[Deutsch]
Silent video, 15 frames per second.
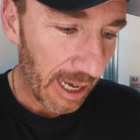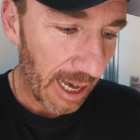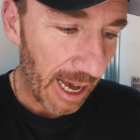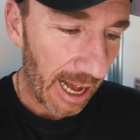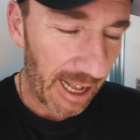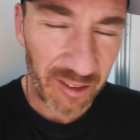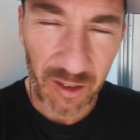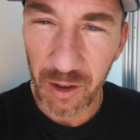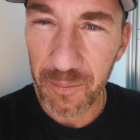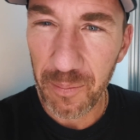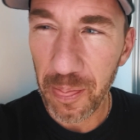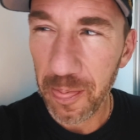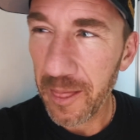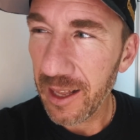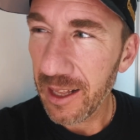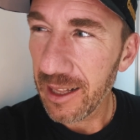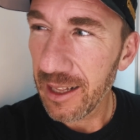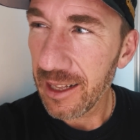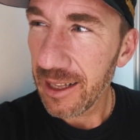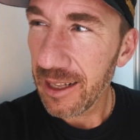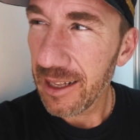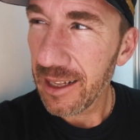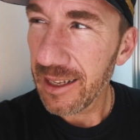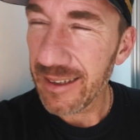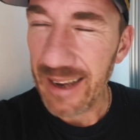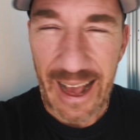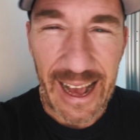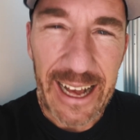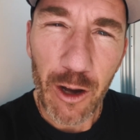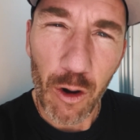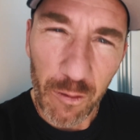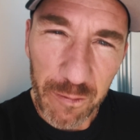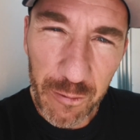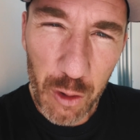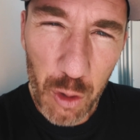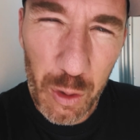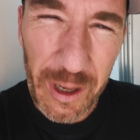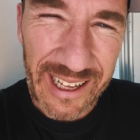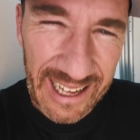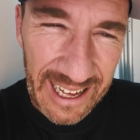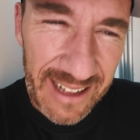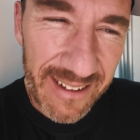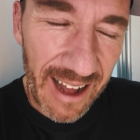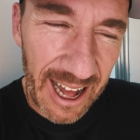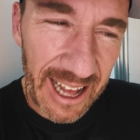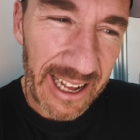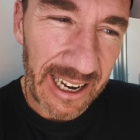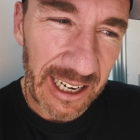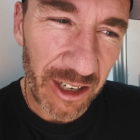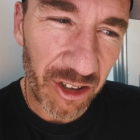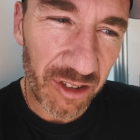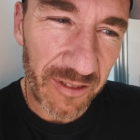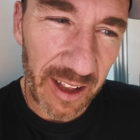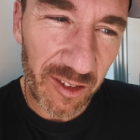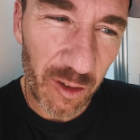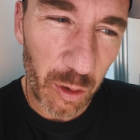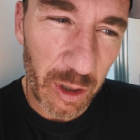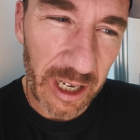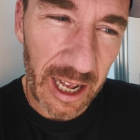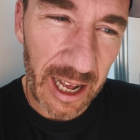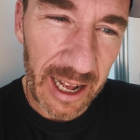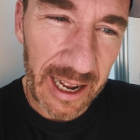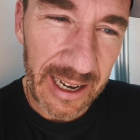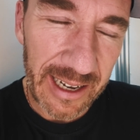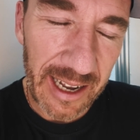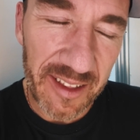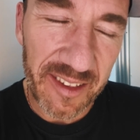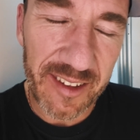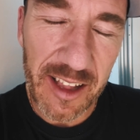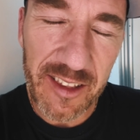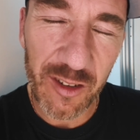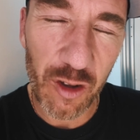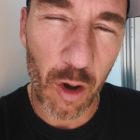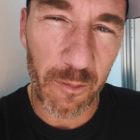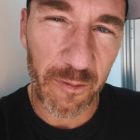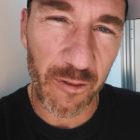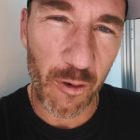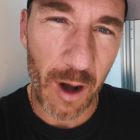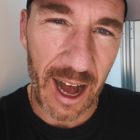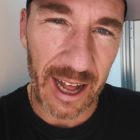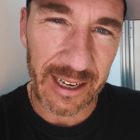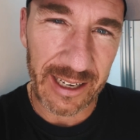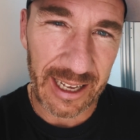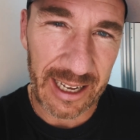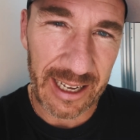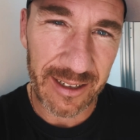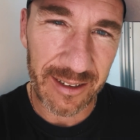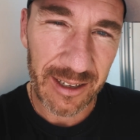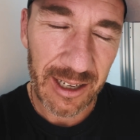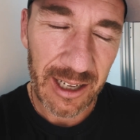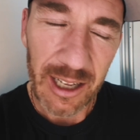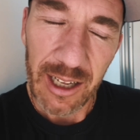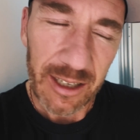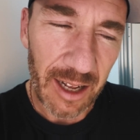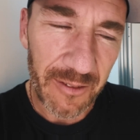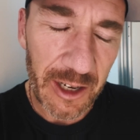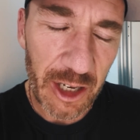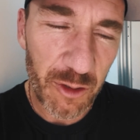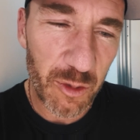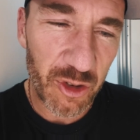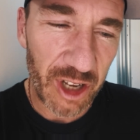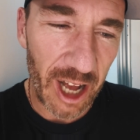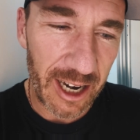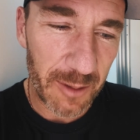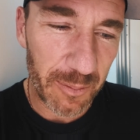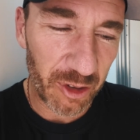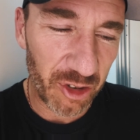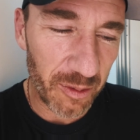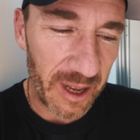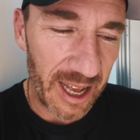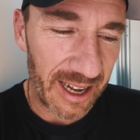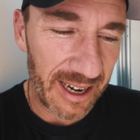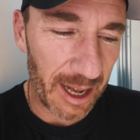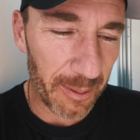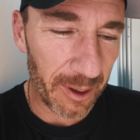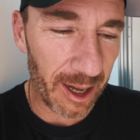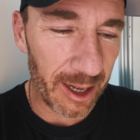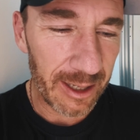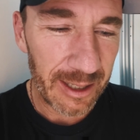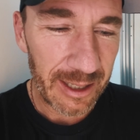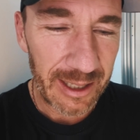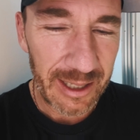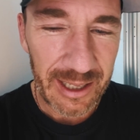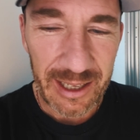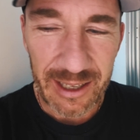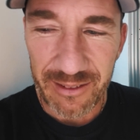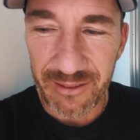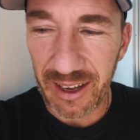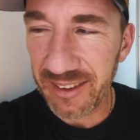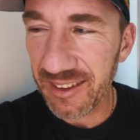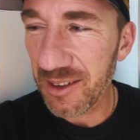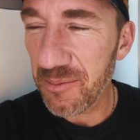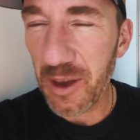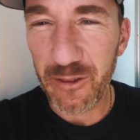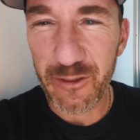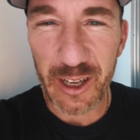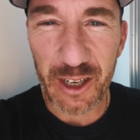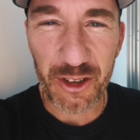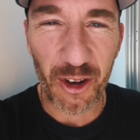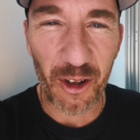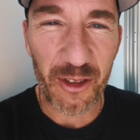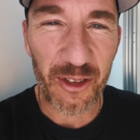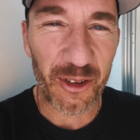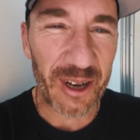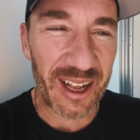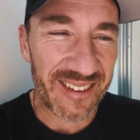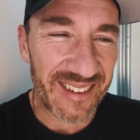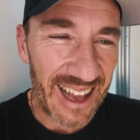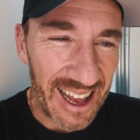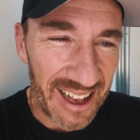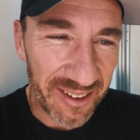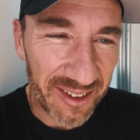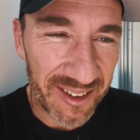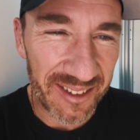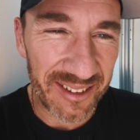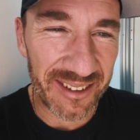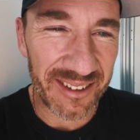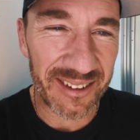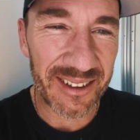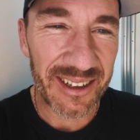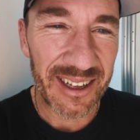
Also der Eco-Flug geht eigentlich, was so der, den Sitzkomfort angeht. Da will ich mich gar nicht beschweren, aber weißt du, mir fehlt schon so das Essen,